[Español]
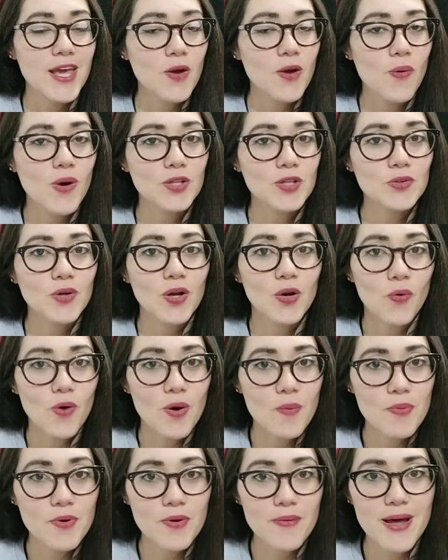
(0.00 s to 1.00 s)
En cuanto al
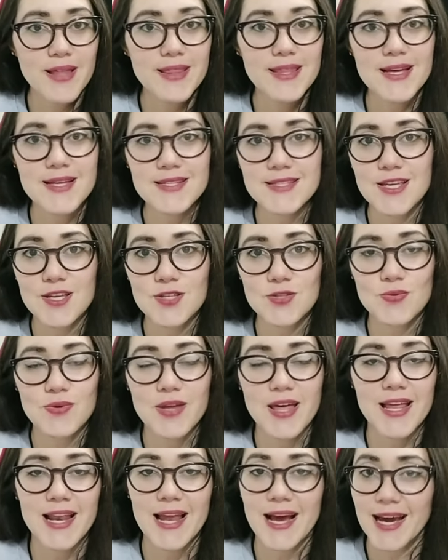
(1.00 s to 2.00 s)
juego por bandas, que es
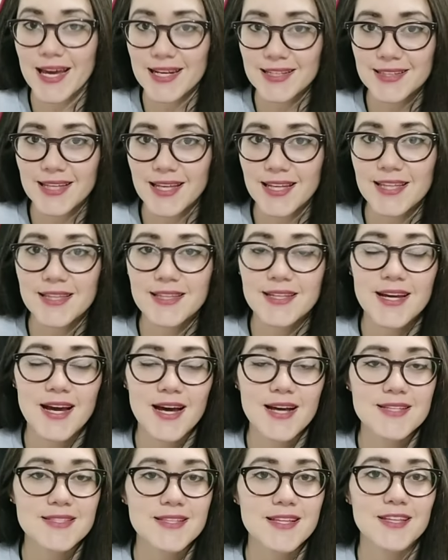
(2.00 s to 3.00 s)
una de las
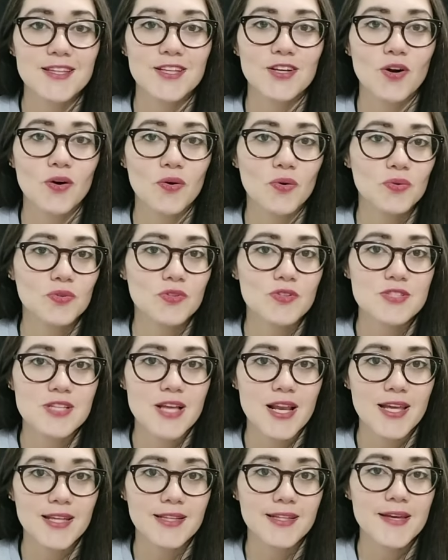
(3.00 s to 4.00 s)
características de este conjunto
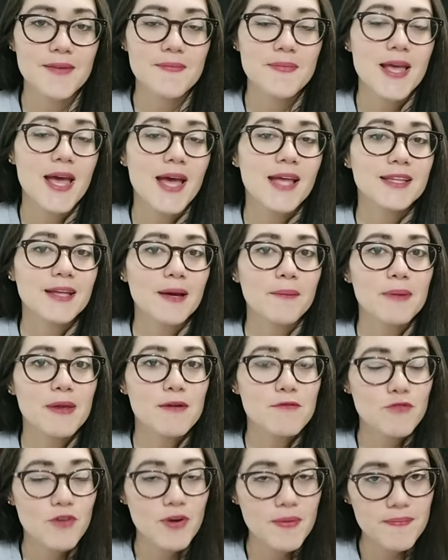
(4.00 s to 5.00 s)
celeste,
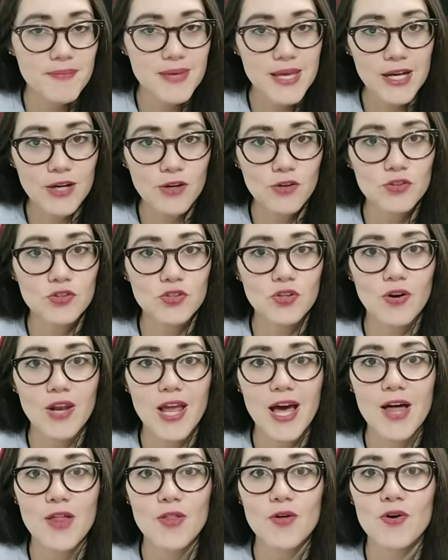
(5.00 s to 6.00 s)
también fue bien
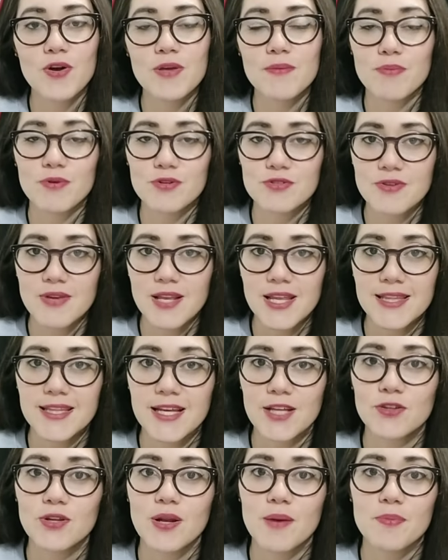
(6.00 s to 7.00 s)
controlado,
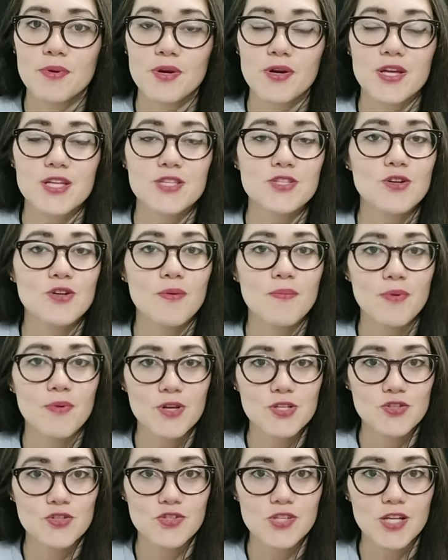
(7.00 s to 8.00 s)
imposibilitando la progresión
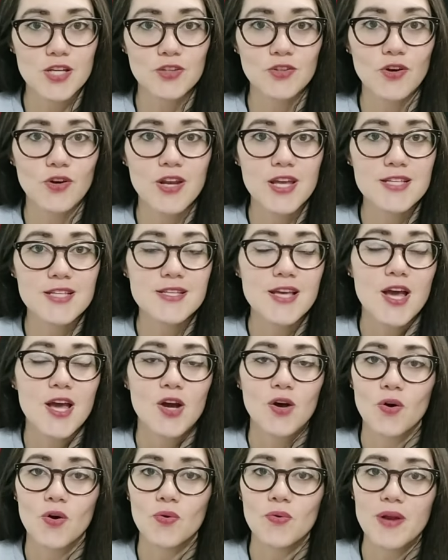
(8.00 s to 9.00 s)
por esos sectores
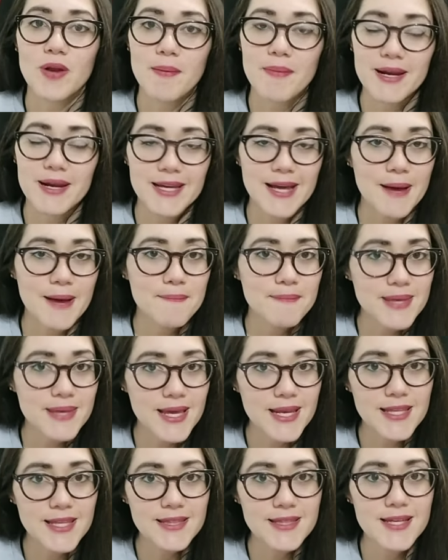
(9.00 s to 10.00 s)
con una marca
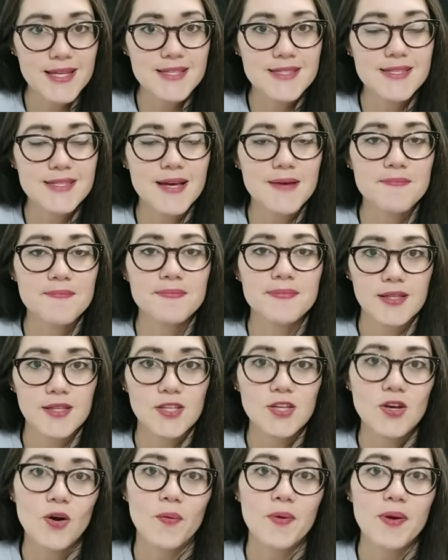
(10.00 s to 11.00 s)
bien intensa
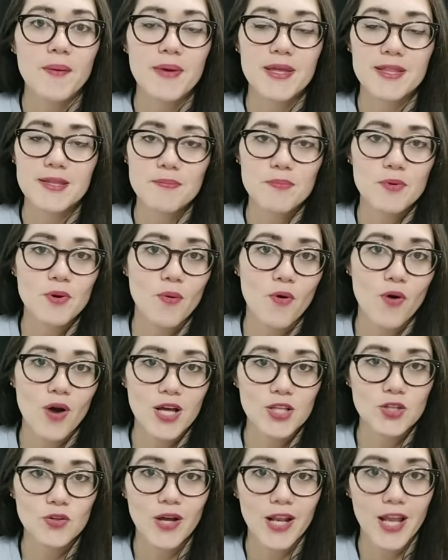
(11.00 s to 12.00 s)
y obviamente
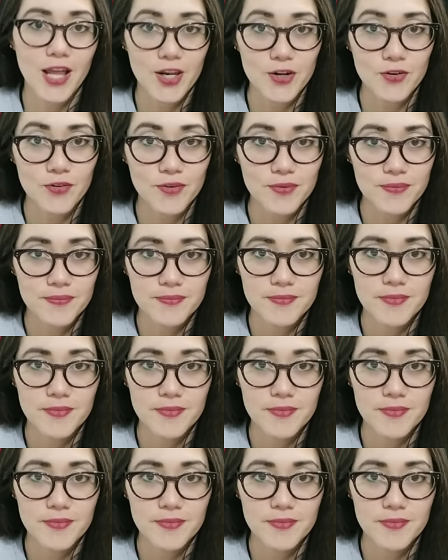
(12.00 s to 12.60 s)
provocando al error.